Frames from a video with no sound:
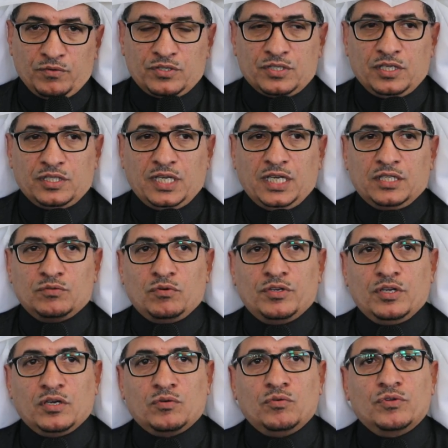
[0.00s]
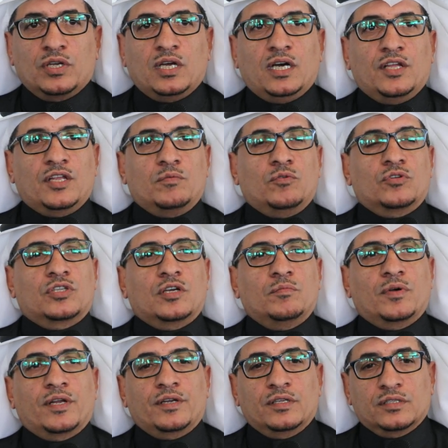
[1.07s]
والسداد وأن يكون هذا
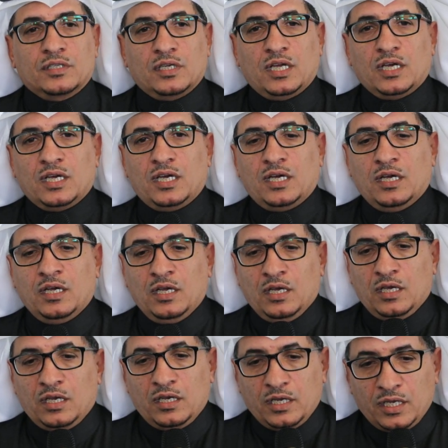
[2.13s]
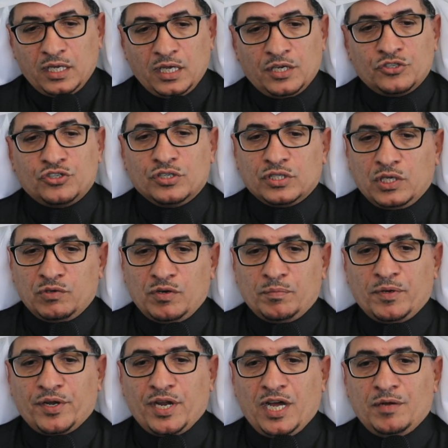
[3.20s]
المؤتمر انطلاقة لأنشطة
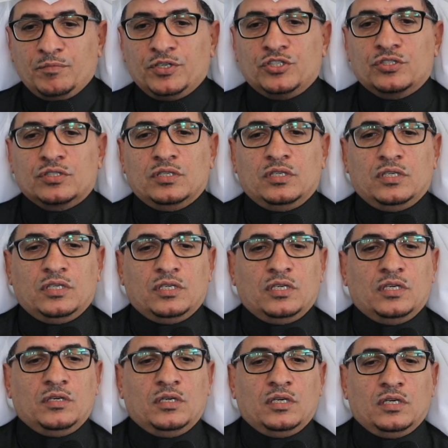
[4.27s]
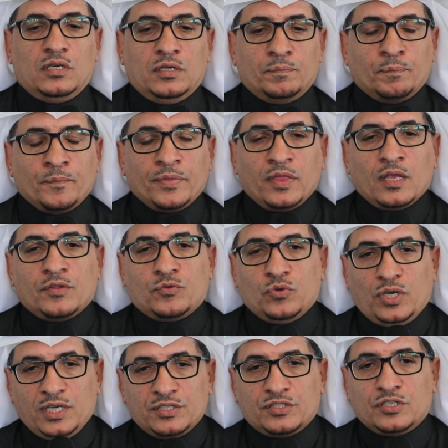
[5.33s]
وبرامج آه، آه،
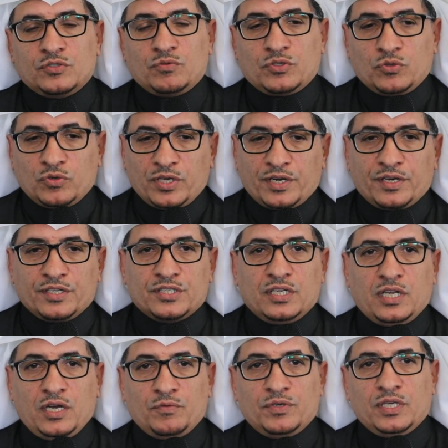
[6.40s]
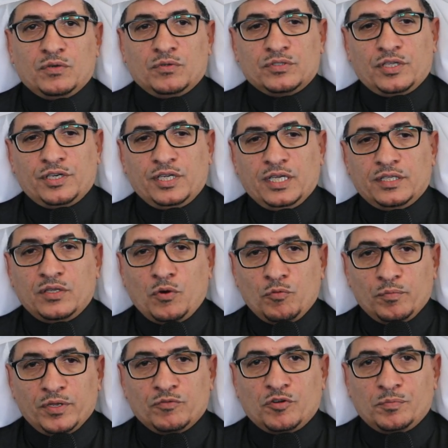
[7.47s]
تعزز وتكرس الهوية الوطنية
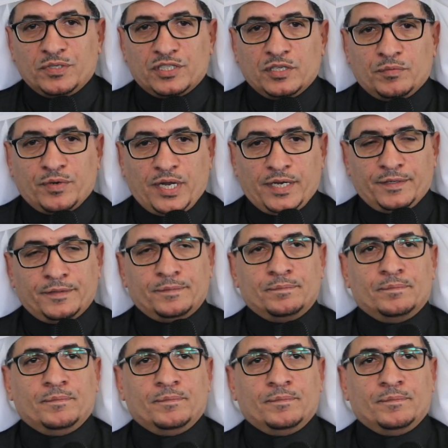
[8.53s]
دوما وباستمرار